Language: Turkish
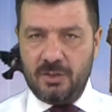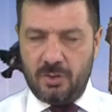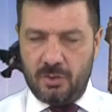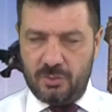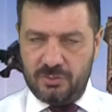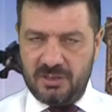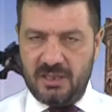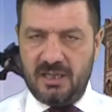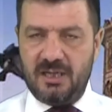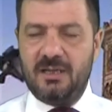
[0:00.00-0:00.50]

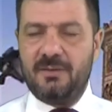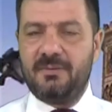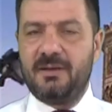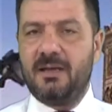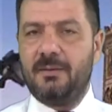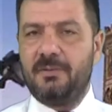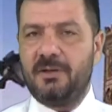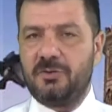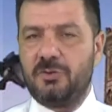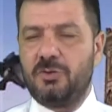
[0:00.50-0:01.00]
Onlarla
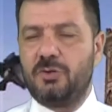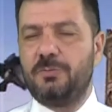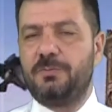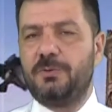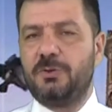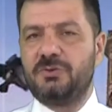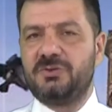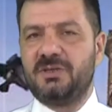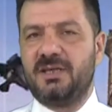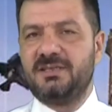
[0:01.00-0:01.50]
beraber, o
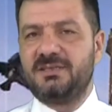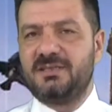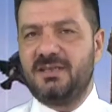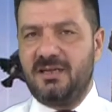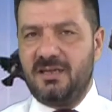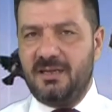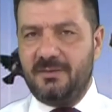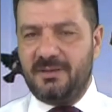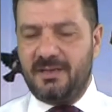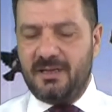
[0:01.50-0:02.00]

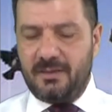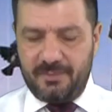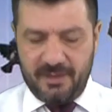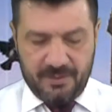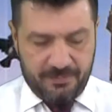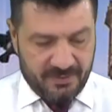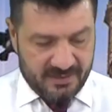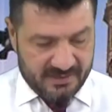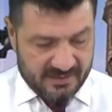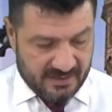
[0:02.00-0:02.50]
röportajlarla
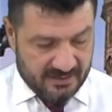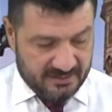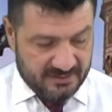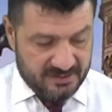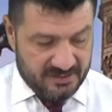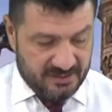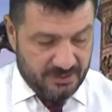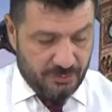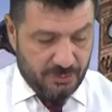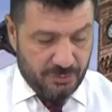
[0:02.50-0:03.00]
beraber
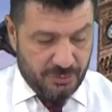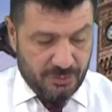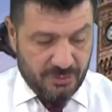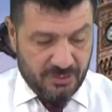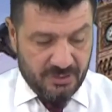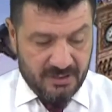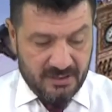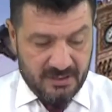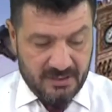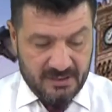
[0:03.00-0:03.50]
pazartesi günü
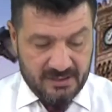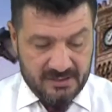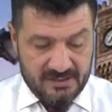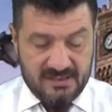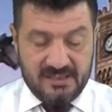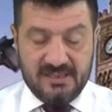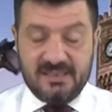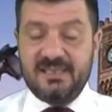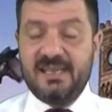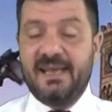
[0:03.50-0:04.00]

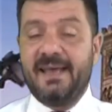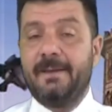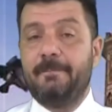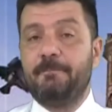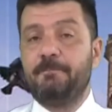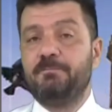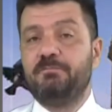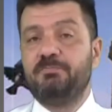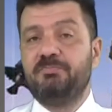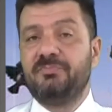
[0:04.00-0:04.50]

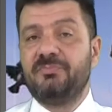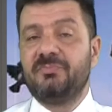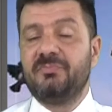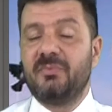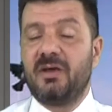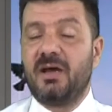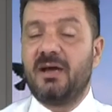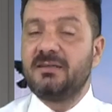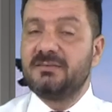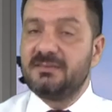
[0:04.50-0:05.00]
size
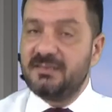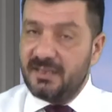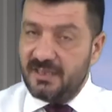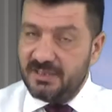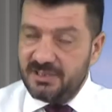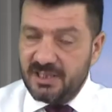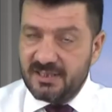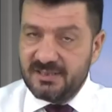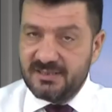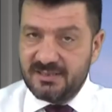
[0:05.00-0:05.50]

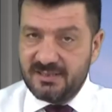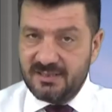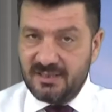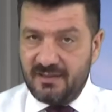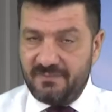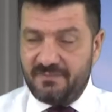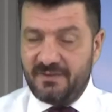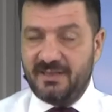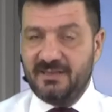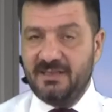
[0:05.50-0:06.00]
aktaracağız
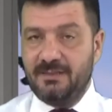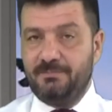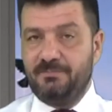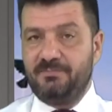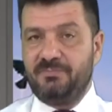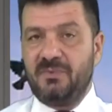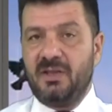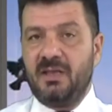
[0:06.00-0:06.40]
efendim.